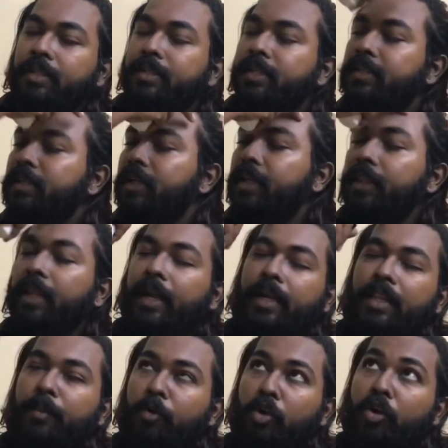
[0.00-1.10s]
ஜஸ்ட் இந்த
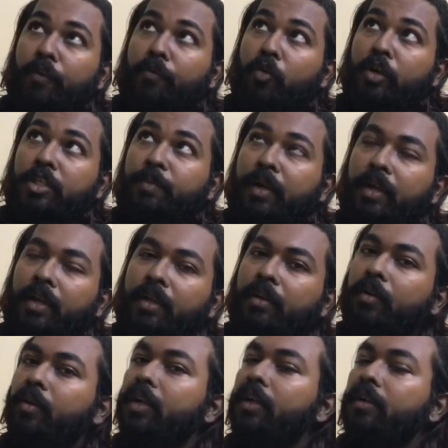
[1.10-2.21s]
இடத்த மட்டும் நான் ஃபோக்கஸ் பண்ணி
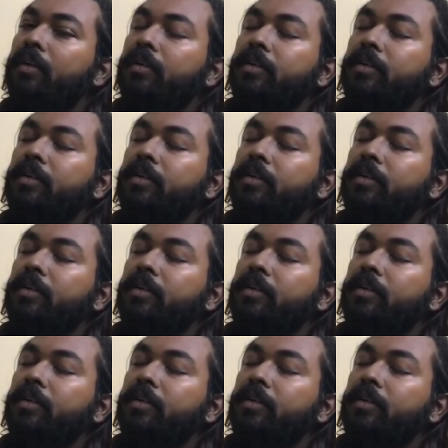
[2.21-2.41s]
ஒரு